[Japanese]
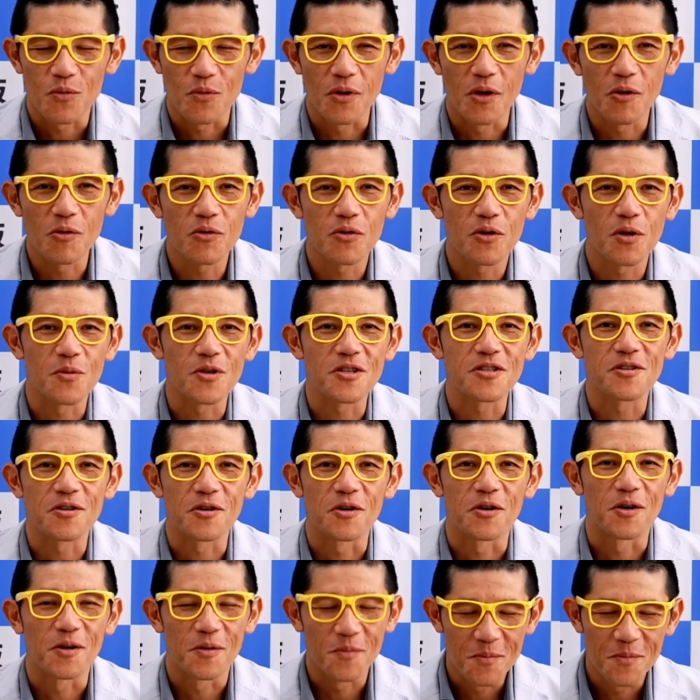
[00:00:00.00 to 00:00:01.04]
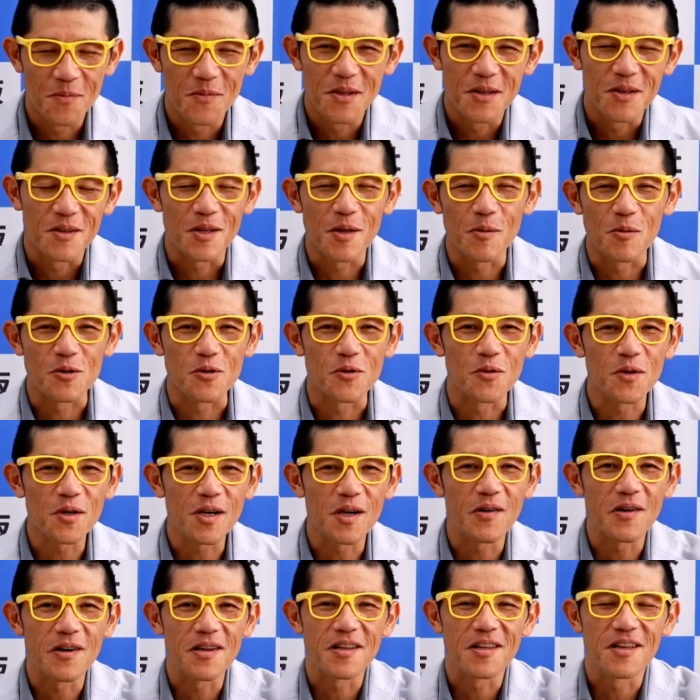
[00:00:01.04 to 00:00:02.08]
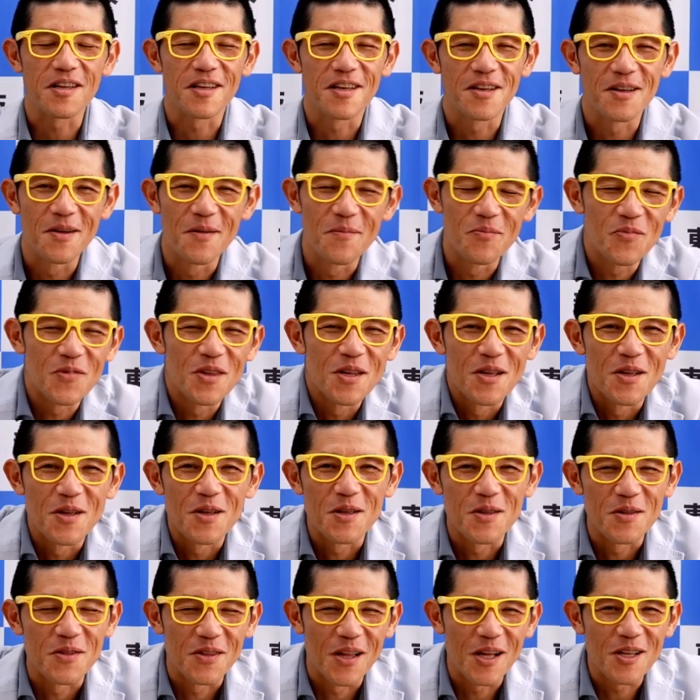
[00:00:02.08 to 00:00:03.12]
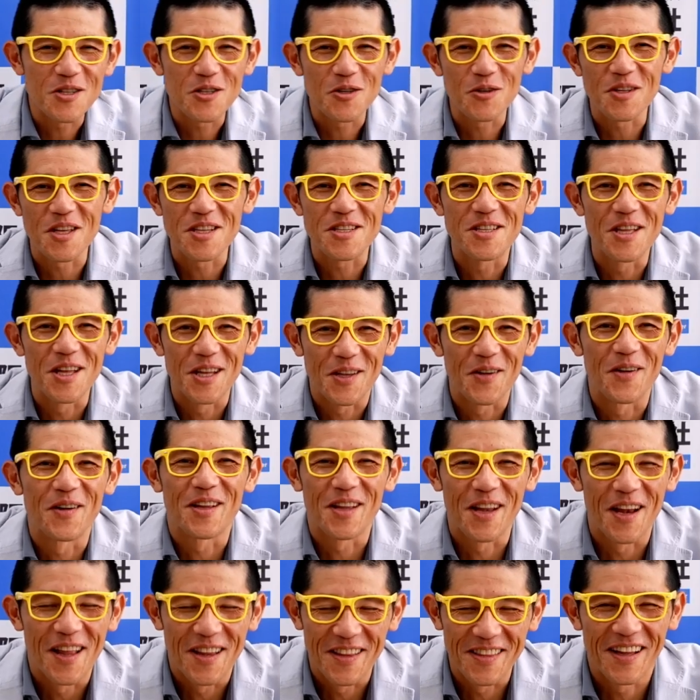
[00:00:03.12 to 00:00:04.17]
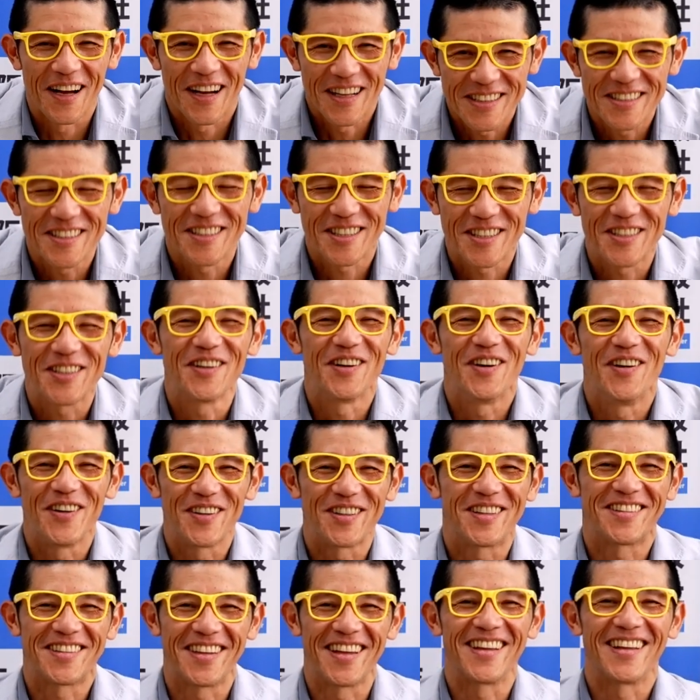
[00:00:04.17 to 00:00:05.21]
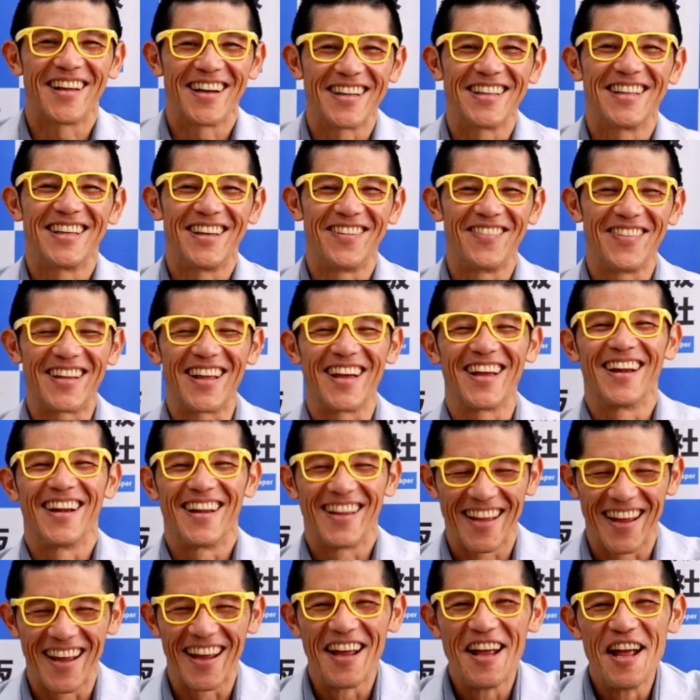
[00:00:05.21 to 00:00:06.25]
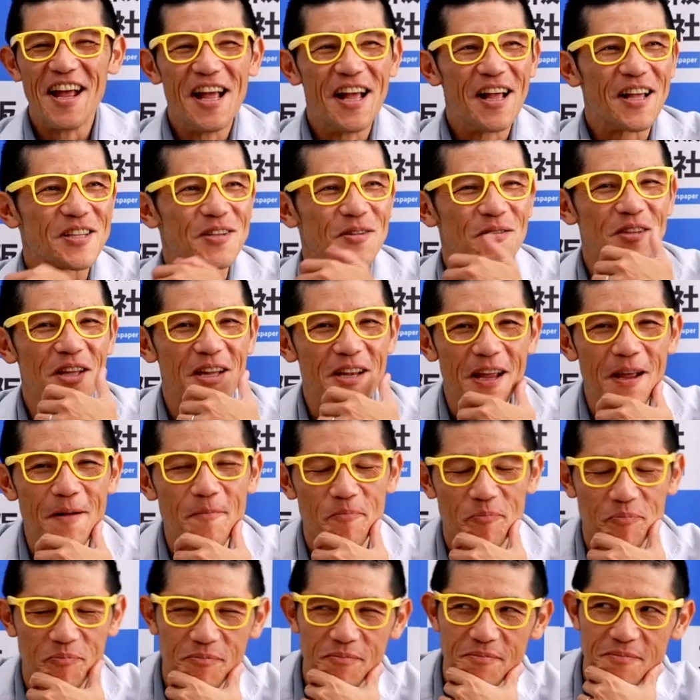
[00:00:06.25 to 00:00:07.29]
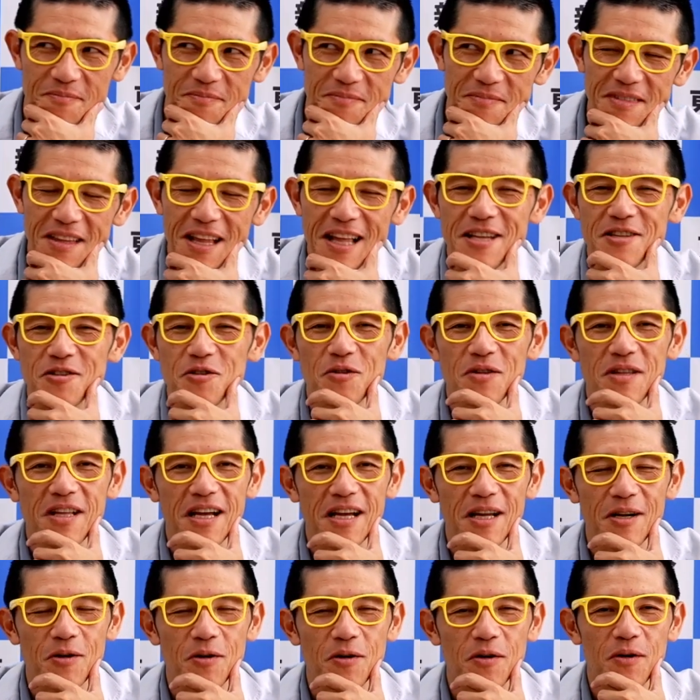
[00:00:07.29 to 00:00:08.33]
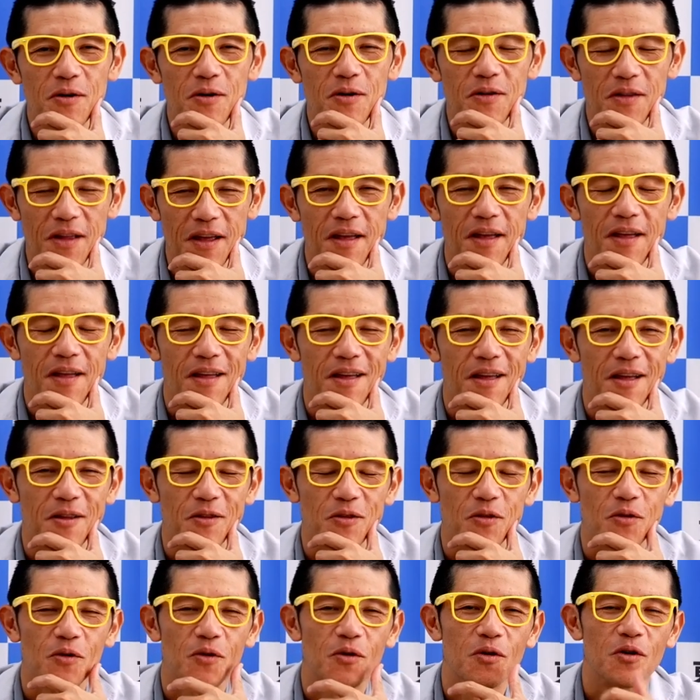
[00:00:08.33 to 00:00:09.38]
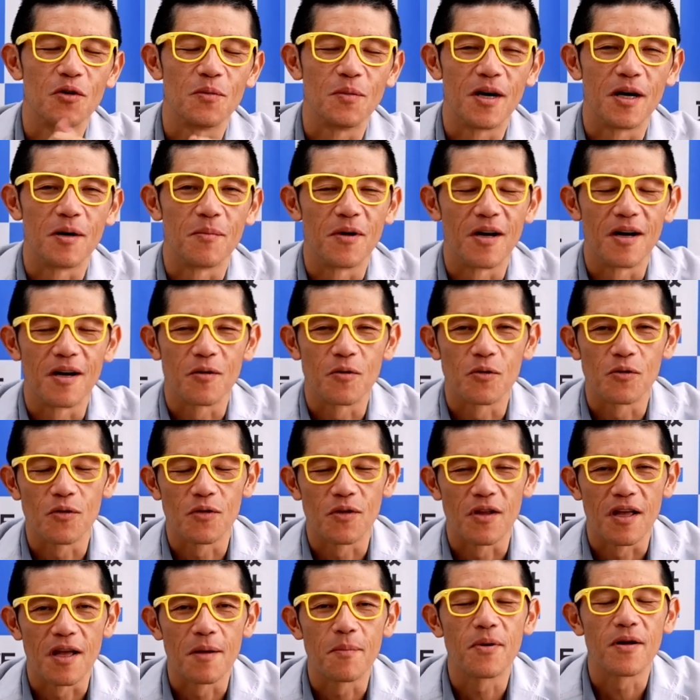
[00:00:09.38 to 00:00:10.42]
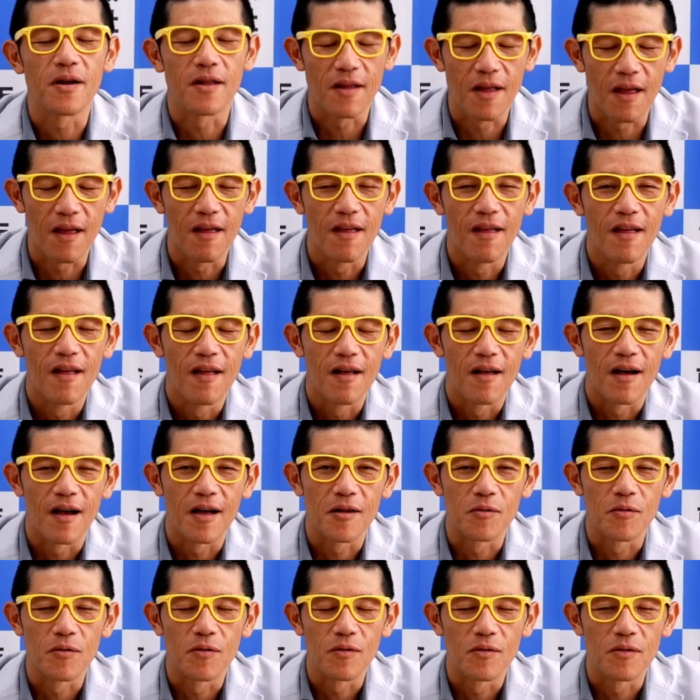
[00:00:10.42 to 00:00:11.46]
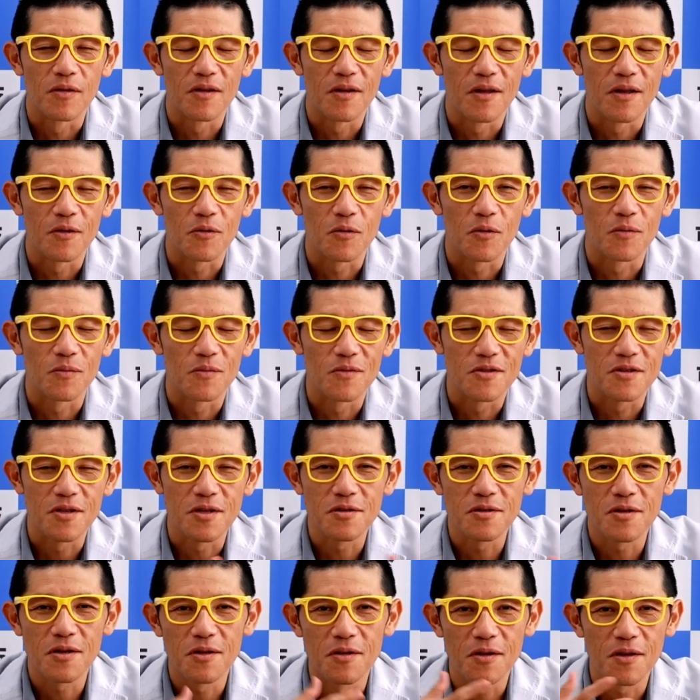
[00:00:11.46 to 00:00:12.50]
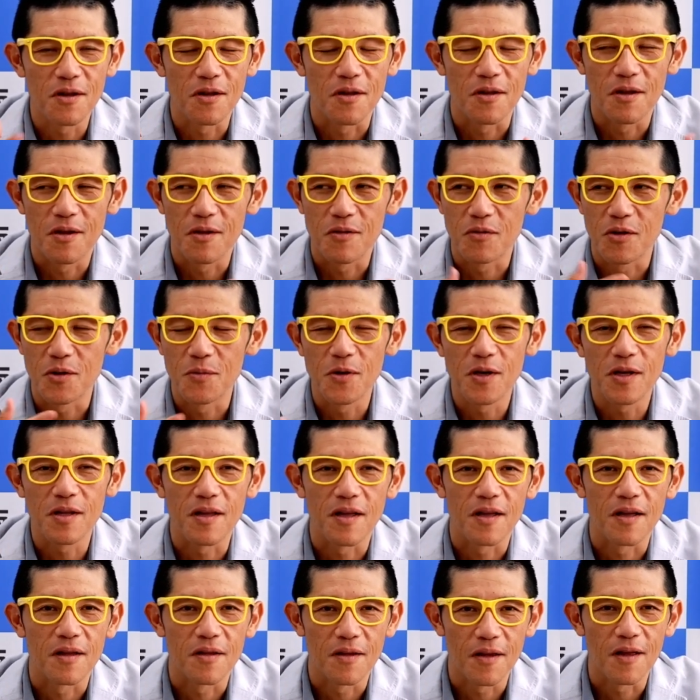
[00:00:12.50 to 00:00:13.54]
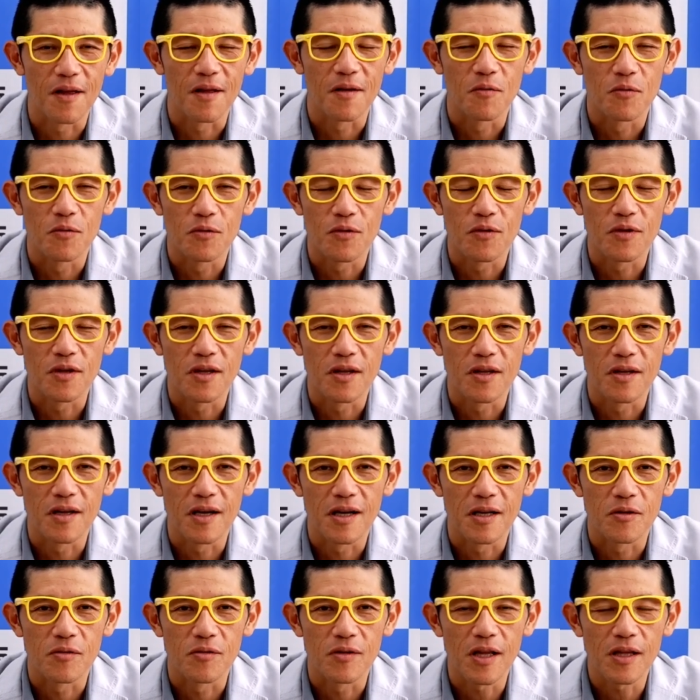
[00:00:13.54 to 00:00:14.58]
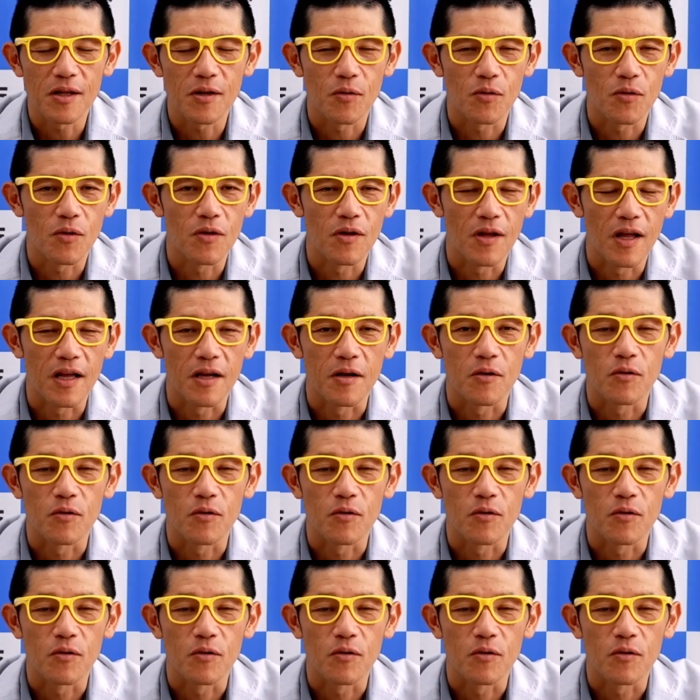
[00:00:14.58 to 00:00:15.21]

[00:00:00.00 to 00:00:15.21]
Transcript: 乗ってますよでもその代わりに難聴ですねって言われてね難聴って何みたいなねそんなねそんなあのねえっとまあまあことでやっぱりねあのえーと、全然ね、えーと、今までね本当にあのなったことのない